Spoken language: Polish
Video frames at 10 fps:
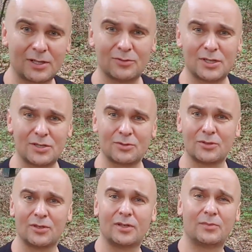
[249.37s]
taką rzeczą,
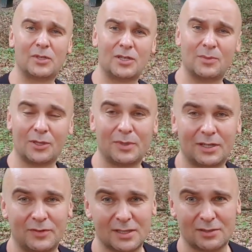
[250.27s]
która mi się nie podoba,
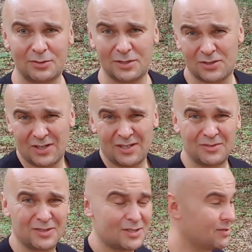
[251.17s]
jak widzę, jak ludzie strzelają,
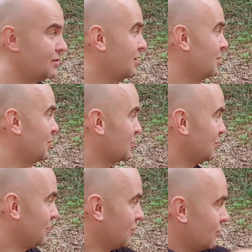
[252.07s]
to jest po
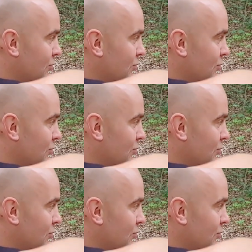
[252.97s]
prostu biorą